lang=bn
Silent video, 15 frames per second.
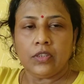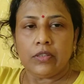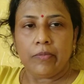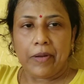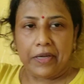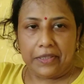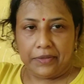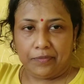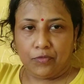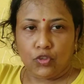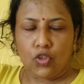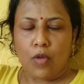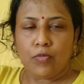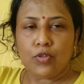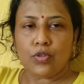মানে
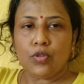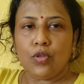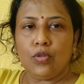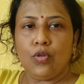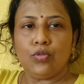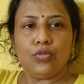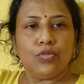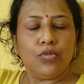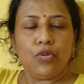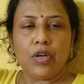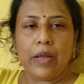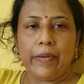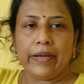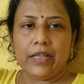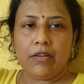সমস্ত নতুন করে
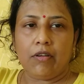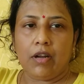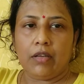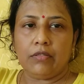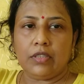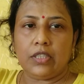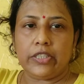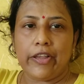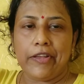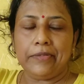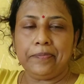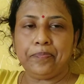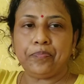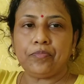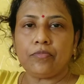আবার এ করা হচ্ছে
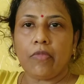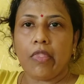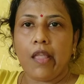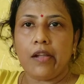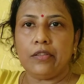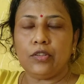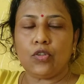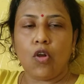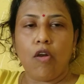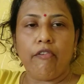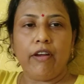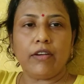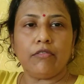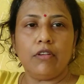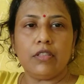
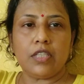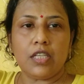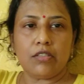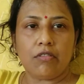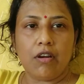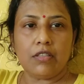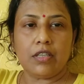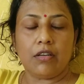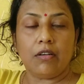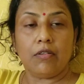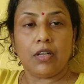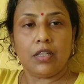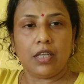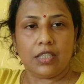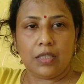কভারগুলো চেঞ্জ করা হচ্ছে মানে ওটা
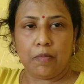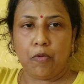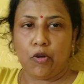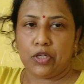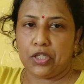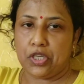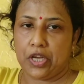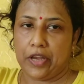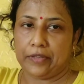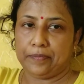গেছে পলিশে